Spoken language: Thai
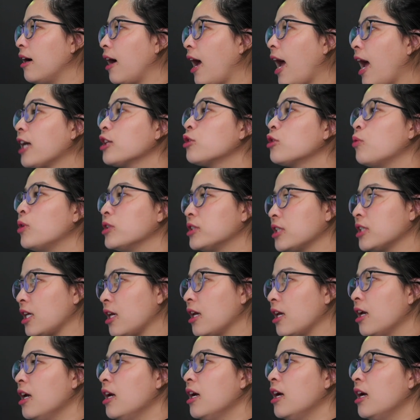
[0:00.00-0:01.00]
ห้าตัวสิ
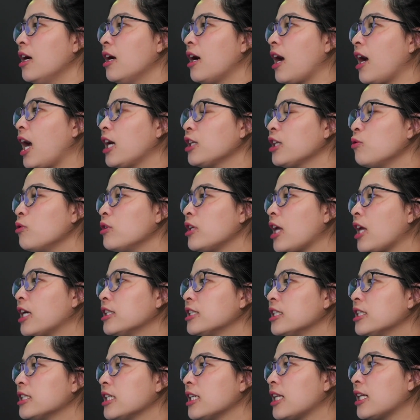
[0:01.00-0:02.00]
5 ตัวนี้
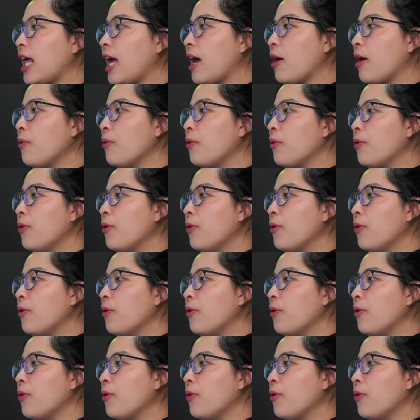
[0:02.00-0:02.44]
จริงๆแล้ว